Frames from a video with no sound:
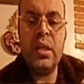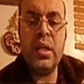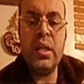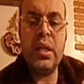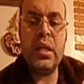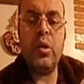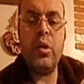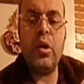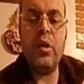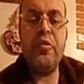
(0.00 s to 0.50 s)

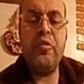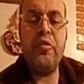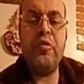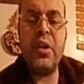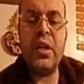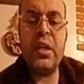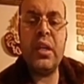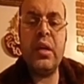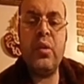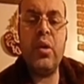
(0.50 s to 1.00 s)

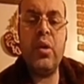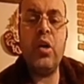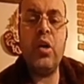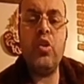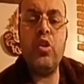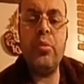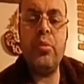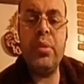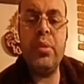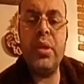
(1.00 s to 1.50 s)
يتوفر
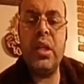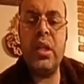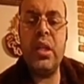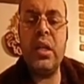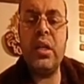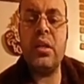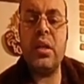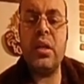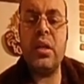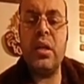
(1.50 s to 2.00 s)
دواء بالليط